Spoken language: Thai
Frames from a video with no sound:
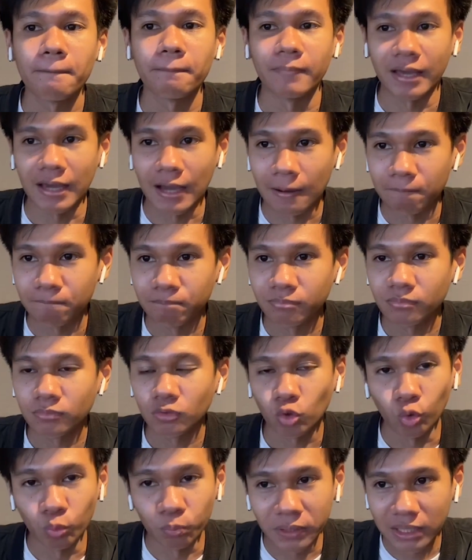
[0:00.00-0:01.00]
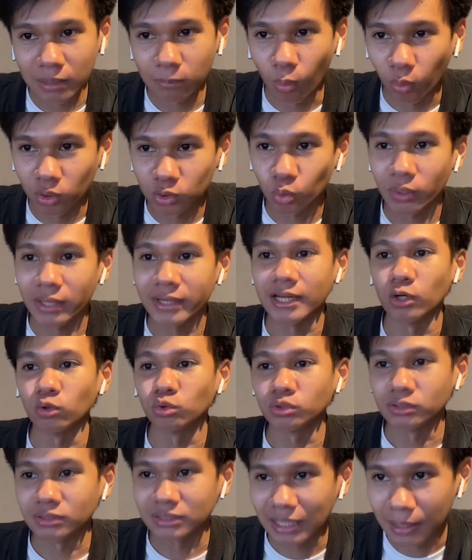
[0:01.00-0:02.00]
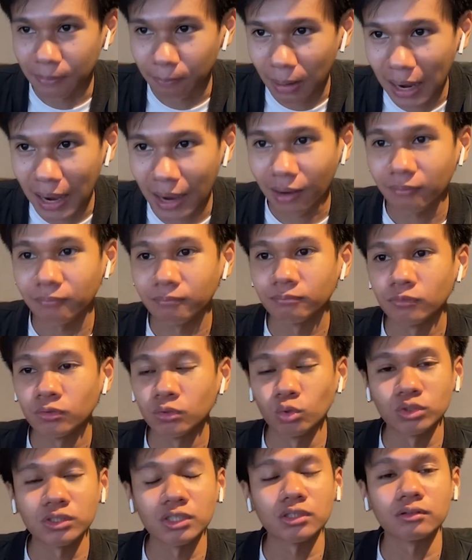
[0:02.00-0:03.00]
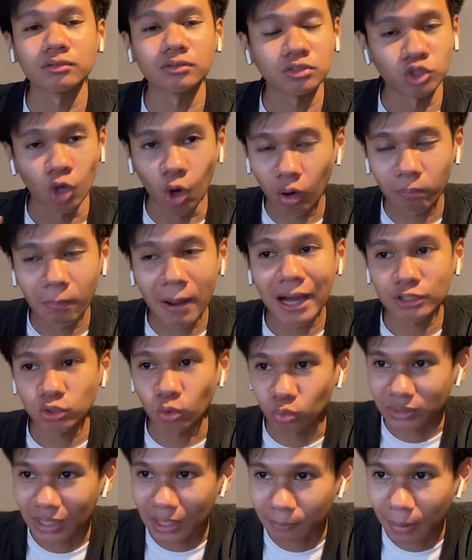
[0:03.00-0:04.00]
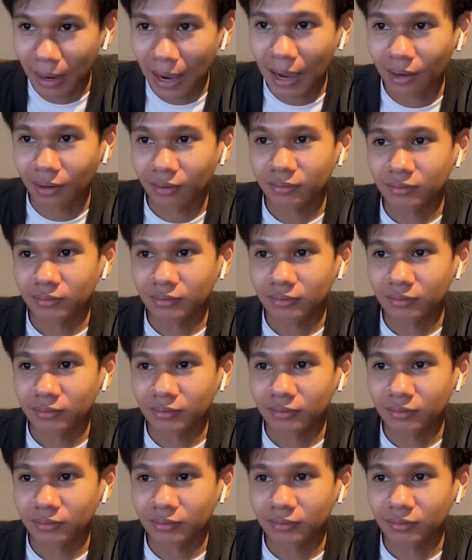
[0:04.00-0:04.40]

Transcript: นะครับ คุณพีทก็บอกว่าตนเองเนี่ยรู้สึกใจมาก รู้สึกช็อกมากตกใจมาก